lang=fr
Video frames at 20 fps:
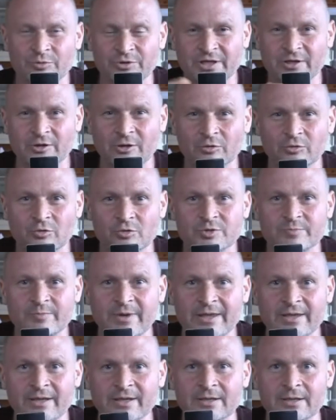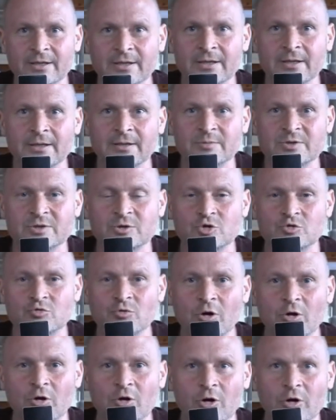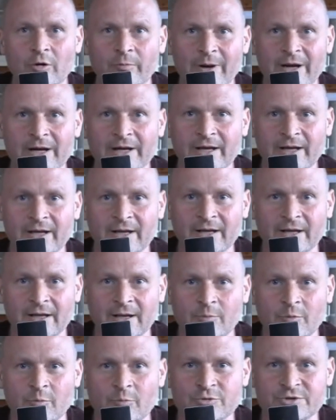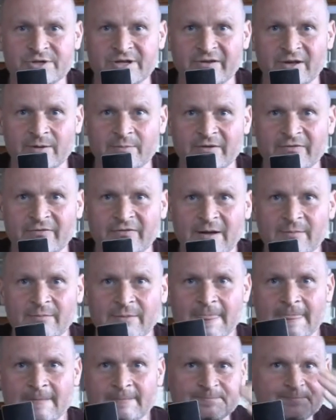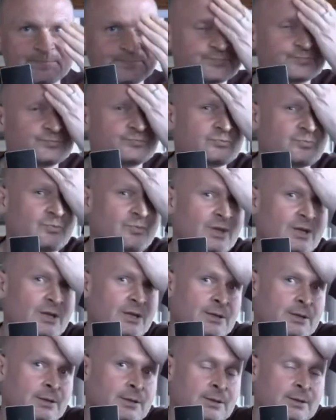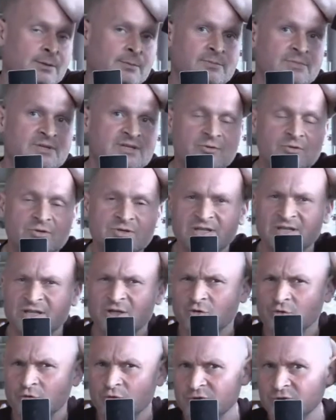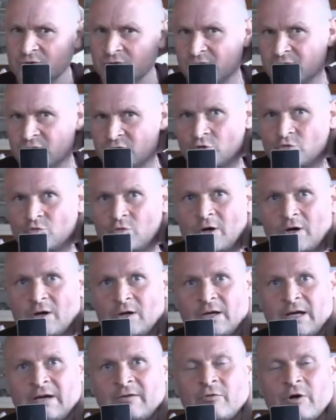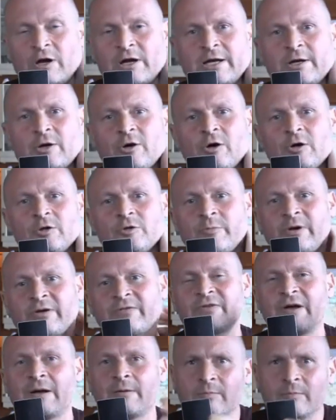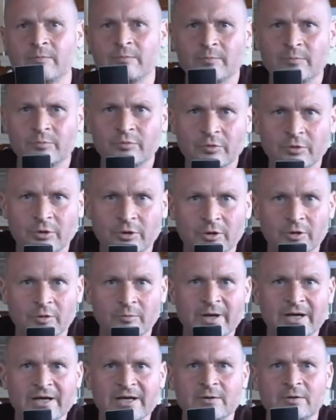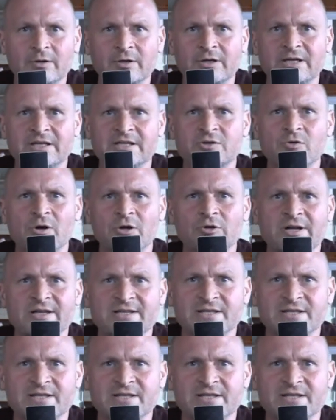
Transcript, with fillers: Peut-être dans deux semaines, parce que je dois encore en parler un peu plus avec ma femme. Parce que c'est des choses, je dois avoir l'accord de ma femme pour euh, en parler. L'histoire de